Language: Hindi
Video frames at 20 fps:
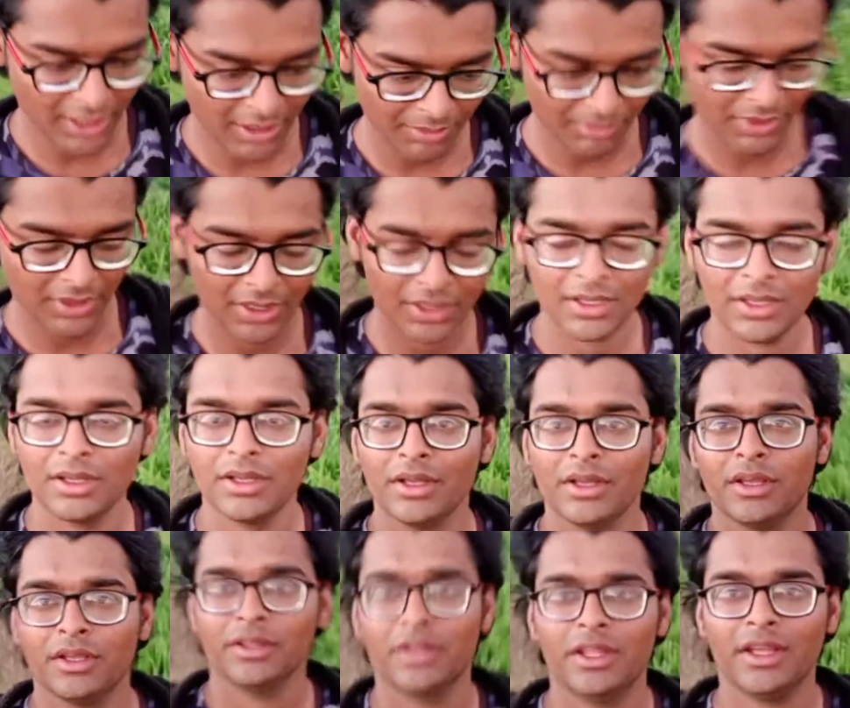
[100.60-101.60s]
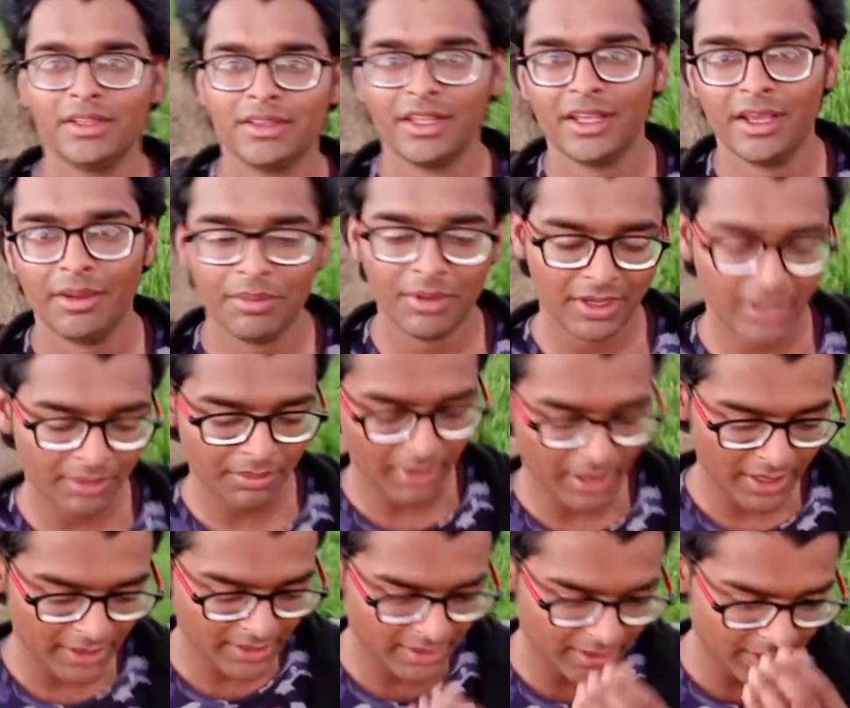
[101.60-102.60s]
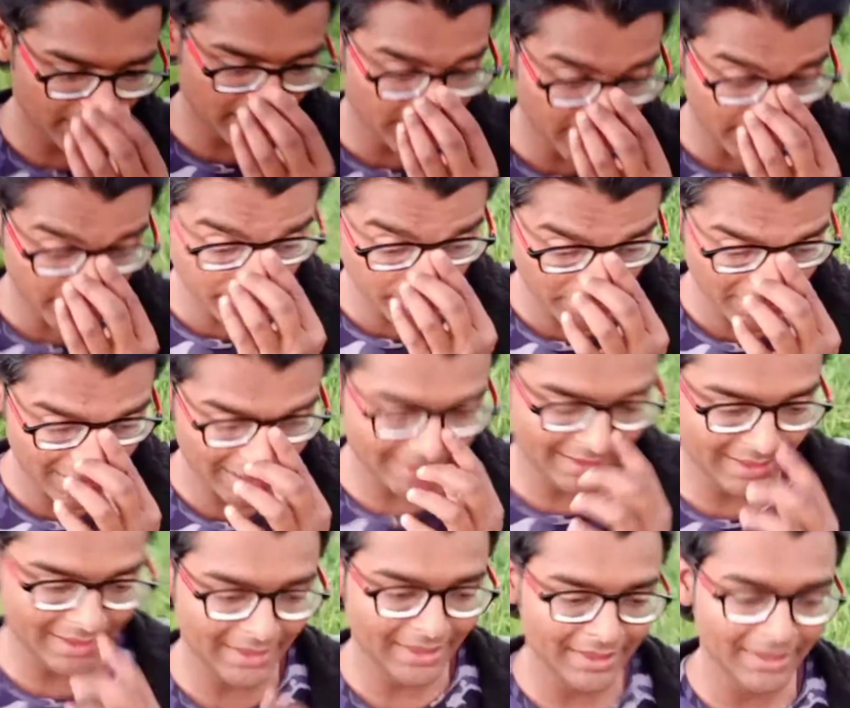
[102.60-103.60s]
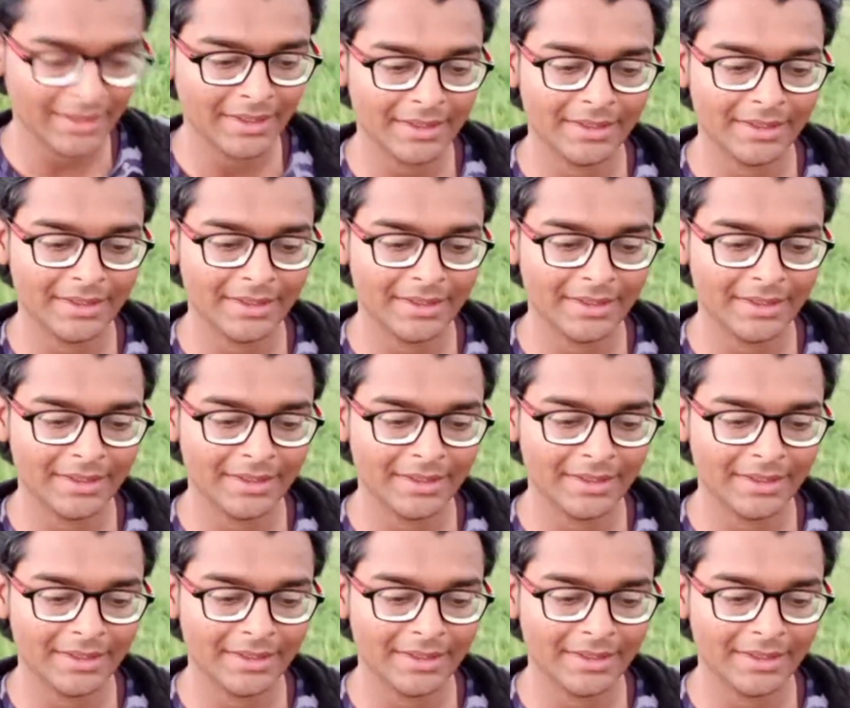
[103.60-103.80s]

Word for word: अभी देखते हैं अभी कहीं बाहर जाने का टाइम निकालते हैं